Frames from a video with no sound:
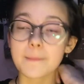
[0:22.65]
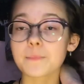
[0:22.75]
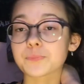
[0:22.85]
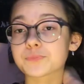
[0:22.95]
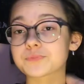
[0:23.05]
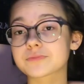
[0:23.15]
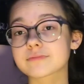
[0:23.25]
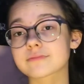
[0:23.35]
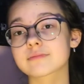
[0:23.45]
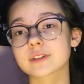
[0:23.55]
Mm,
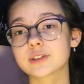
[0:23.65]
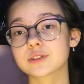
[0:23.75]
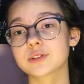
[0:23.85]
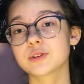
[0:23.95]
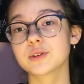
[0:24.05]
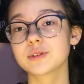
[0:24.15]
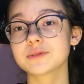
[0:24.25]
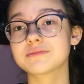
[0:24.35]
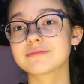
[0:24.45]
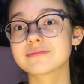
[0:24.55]
no to
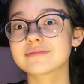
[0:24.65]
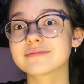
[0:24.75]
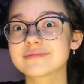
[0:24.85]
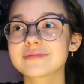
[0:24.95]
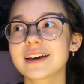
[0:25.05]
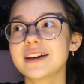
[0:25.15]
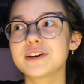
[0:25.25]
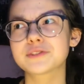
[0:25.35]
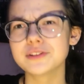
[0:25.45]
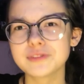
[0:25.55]

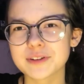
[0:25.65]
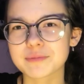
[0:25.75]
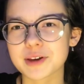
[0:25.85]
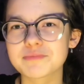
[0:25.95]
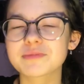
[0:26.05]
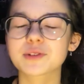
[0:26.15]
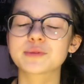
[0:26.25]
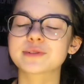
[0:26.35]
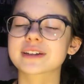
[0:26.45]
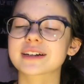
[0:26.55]
w tym filmie
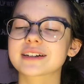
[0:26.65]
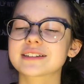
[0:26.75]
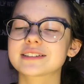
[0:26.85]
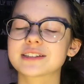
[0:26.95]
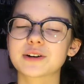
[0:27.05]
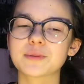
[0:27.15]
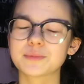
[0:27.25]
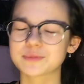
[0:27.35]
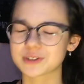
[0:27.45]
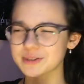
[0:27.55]
ogólnie chciała,
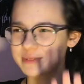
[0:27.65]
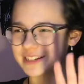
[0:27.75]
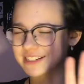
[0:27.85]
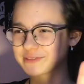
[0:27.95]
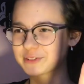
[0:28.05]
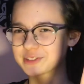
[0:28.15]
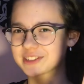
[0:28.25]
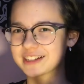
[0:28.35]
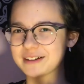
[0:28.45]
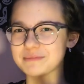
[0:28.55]
trochę mi razi w oczy
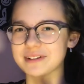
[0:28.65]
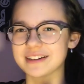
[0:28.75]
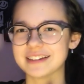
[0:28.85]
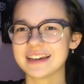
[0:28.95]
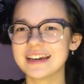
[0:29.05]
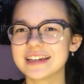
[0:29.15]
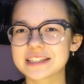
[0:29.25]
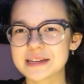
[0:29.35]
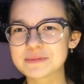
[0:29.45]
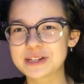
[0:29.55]
ta lampa i
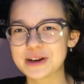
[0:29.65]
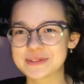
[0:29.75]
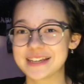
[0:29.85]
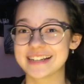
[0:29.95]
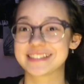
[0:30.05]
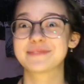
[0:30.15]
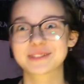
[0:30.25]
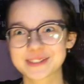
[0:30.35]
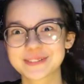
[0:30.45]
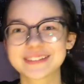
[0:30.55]
nie wiem, czy ją zaraz nie
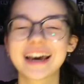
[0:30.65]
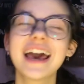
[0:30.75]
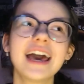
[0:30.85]
przesunę,